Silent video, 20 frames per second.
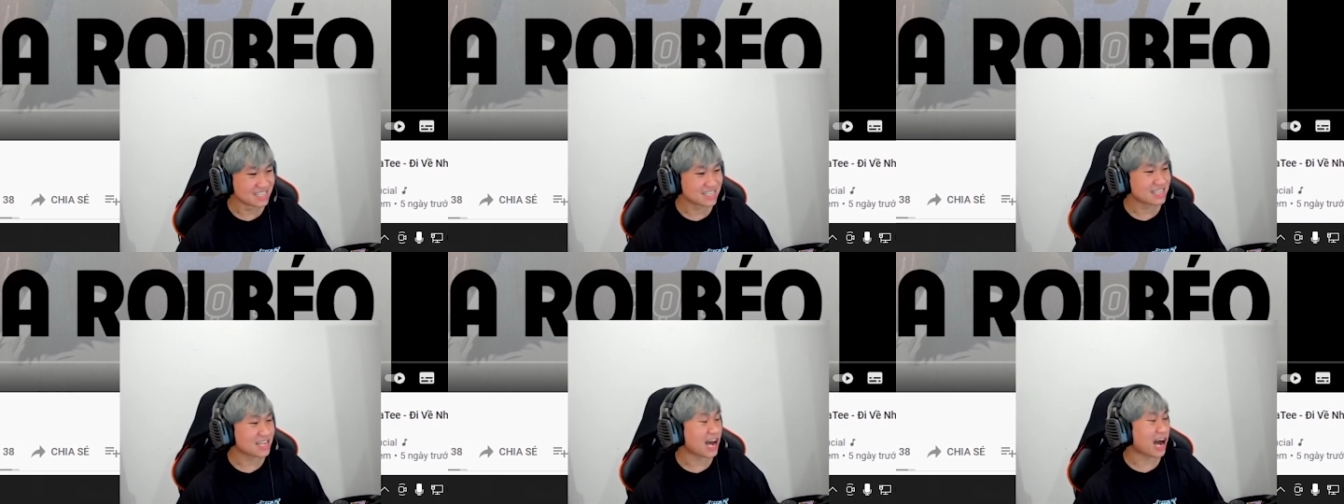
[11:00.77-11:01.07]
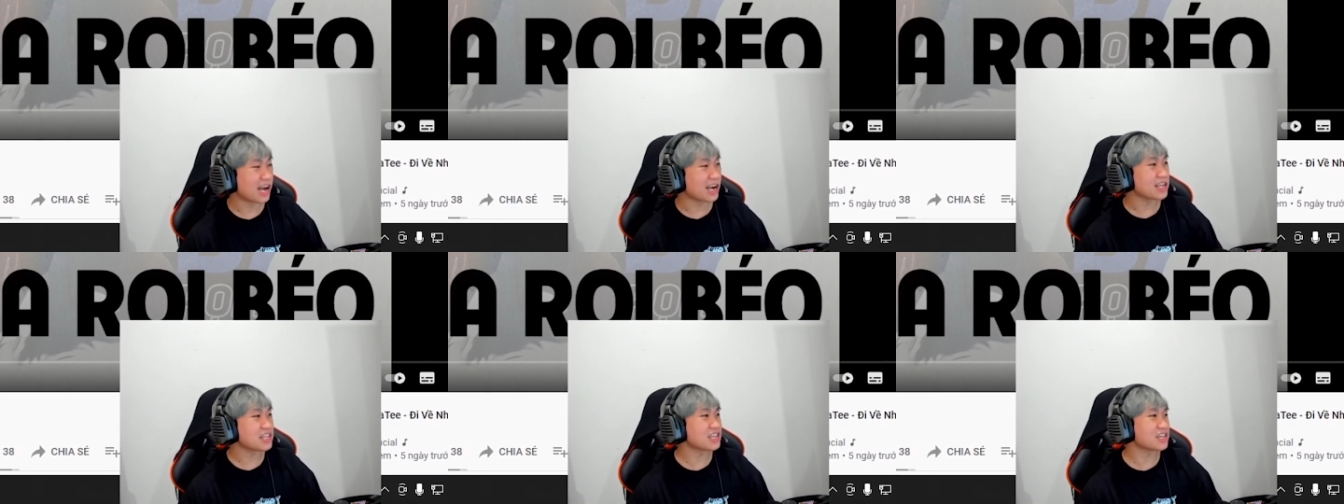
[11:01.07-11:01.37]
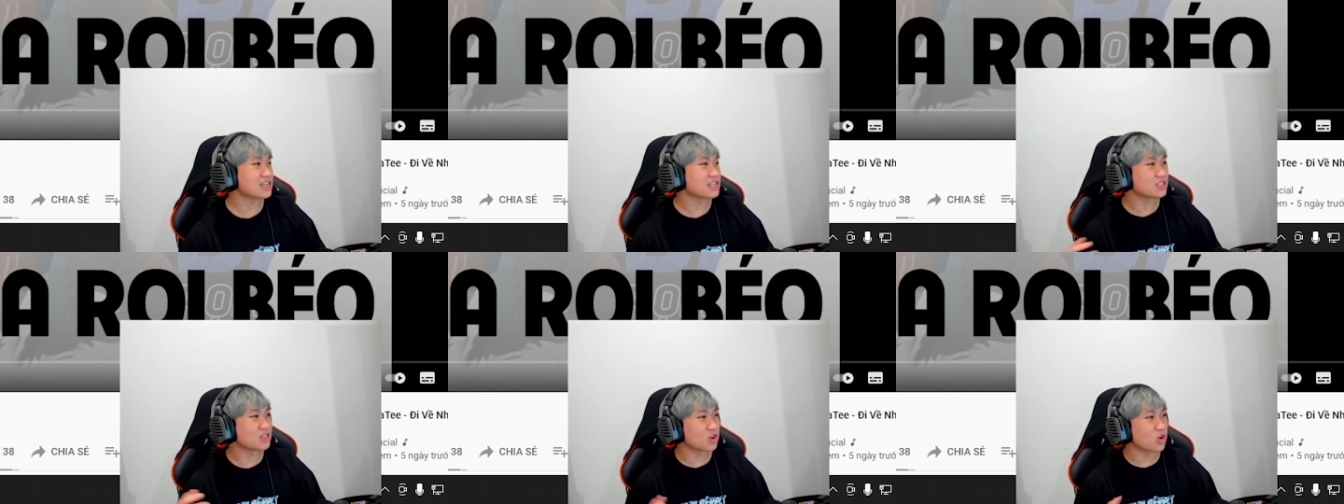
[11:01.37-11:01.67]
à, nói
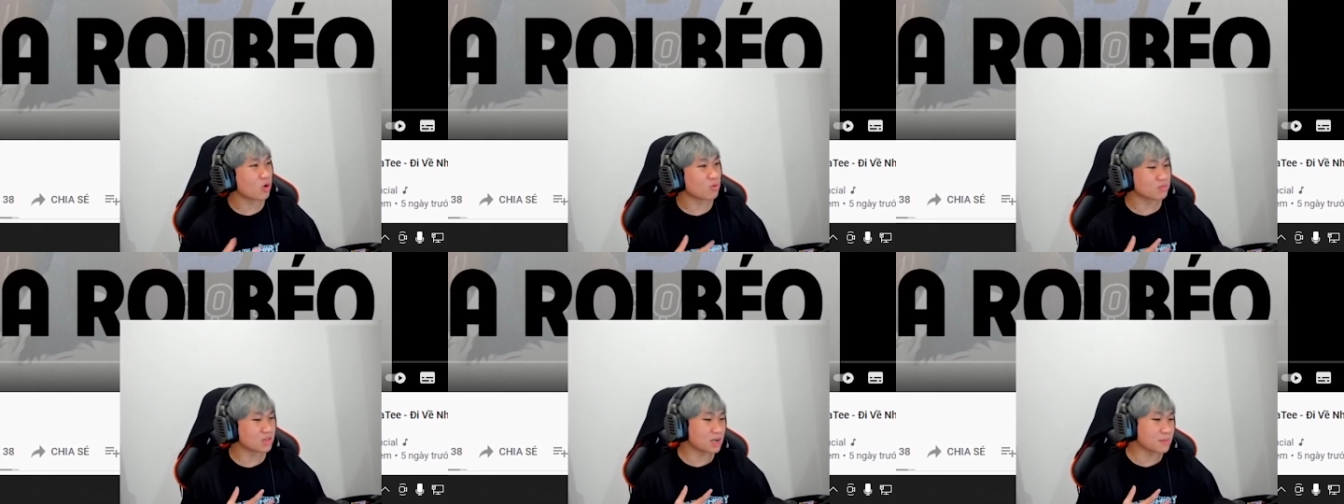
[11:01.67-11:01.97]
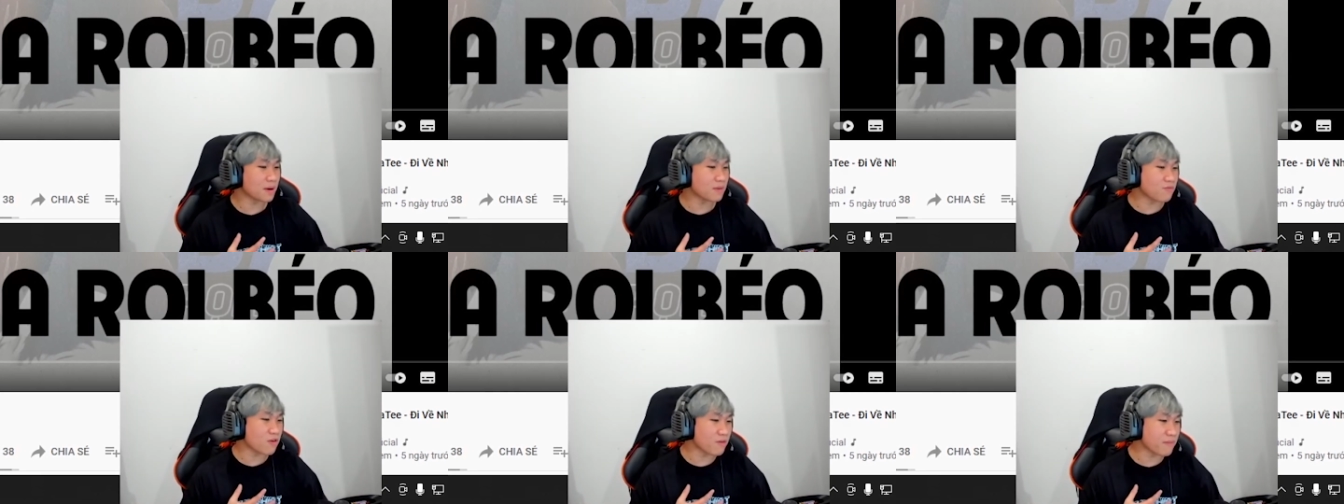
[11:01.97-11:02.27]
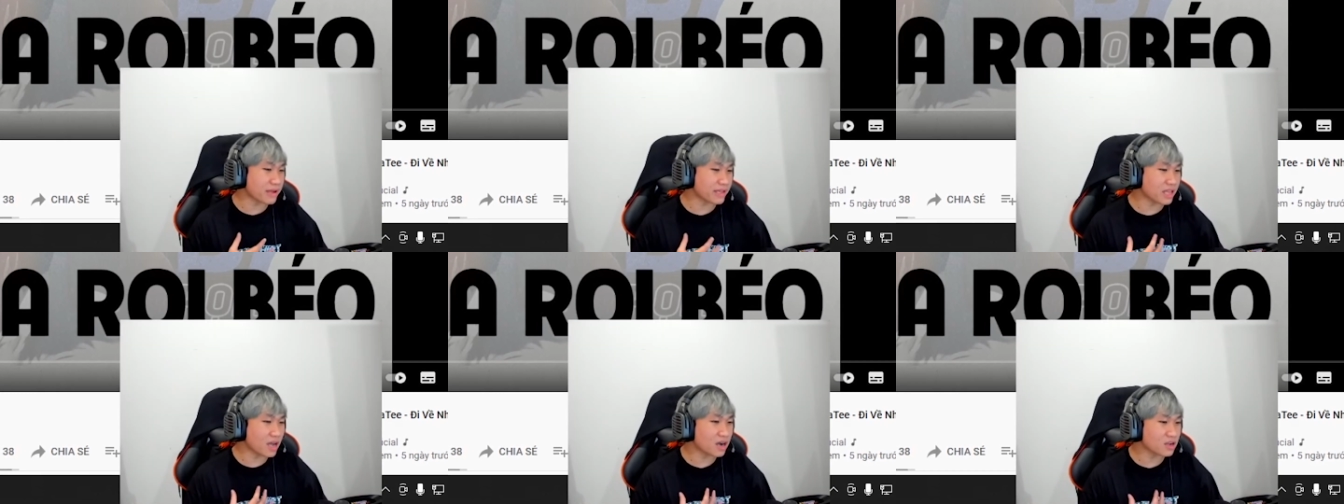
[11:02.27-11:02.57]
chứ tôi cũng tự bóc phốt
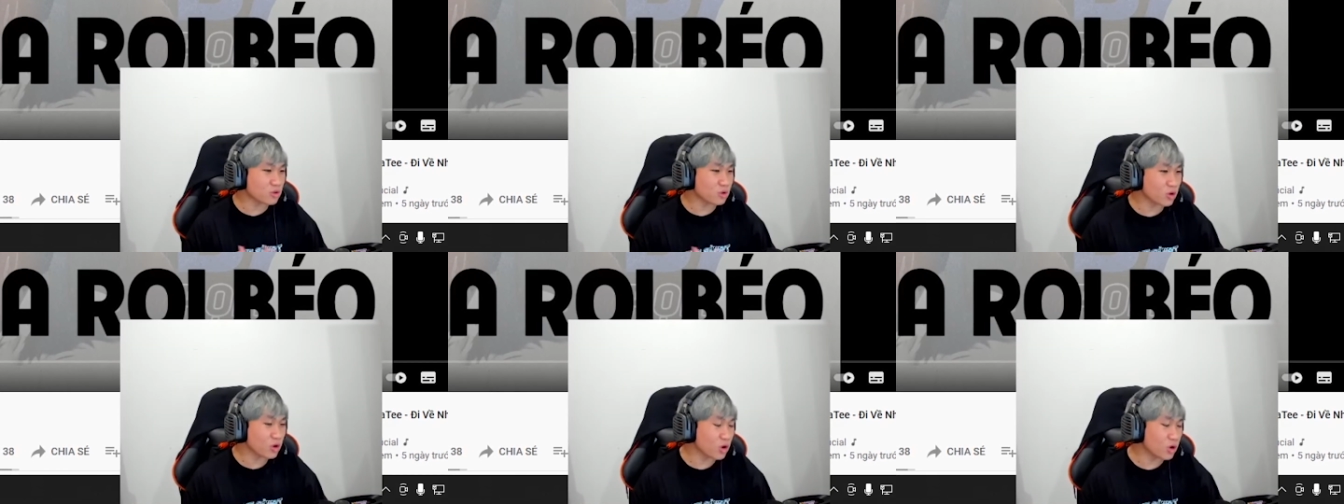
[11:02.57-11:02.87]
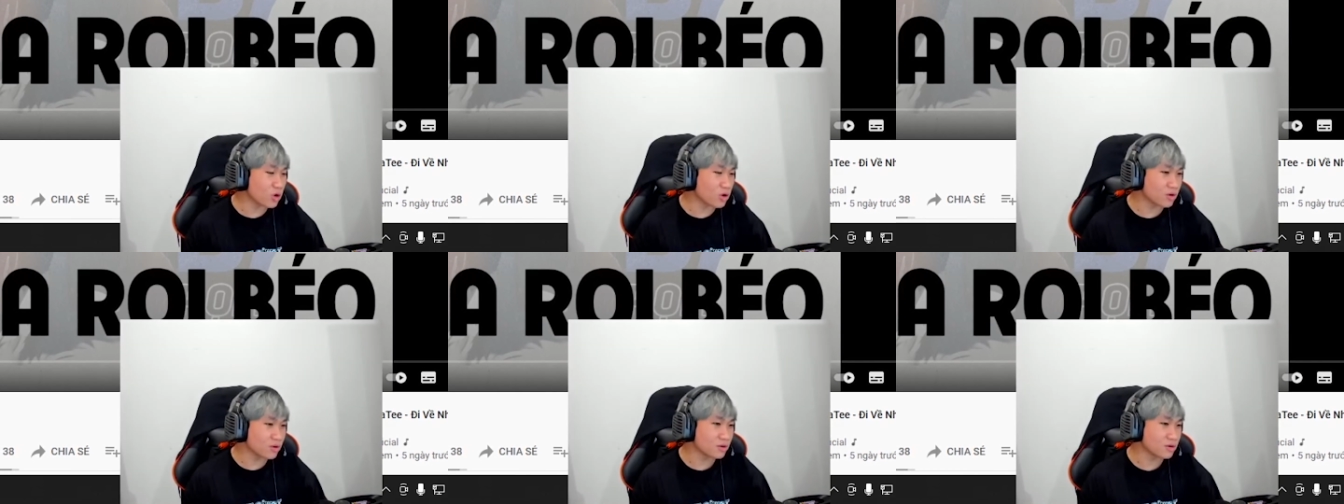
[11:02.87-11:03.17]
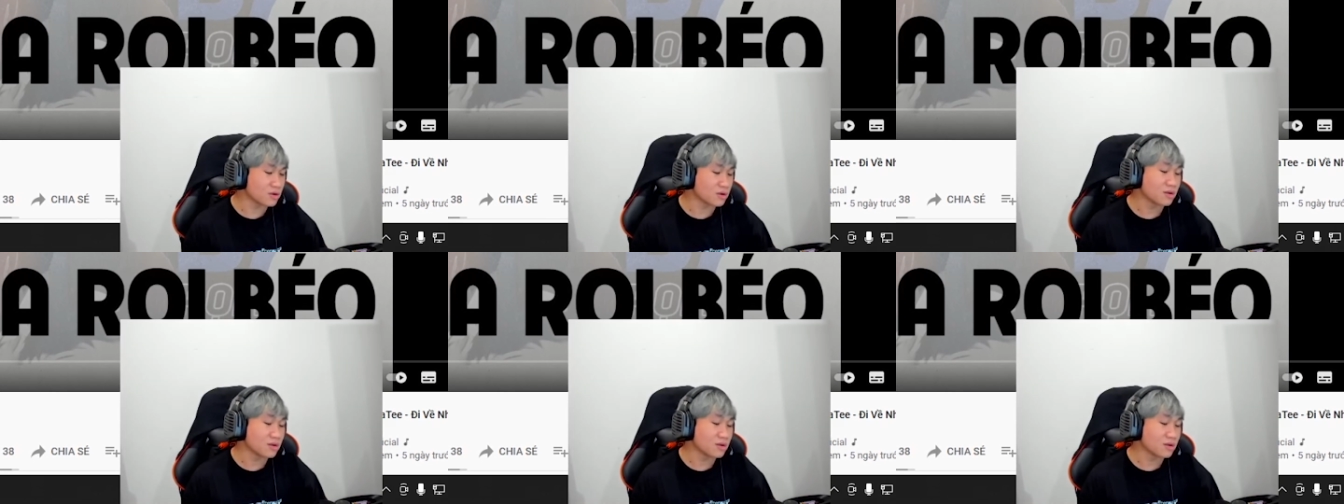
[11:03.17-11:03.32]
bản thân tôi luôn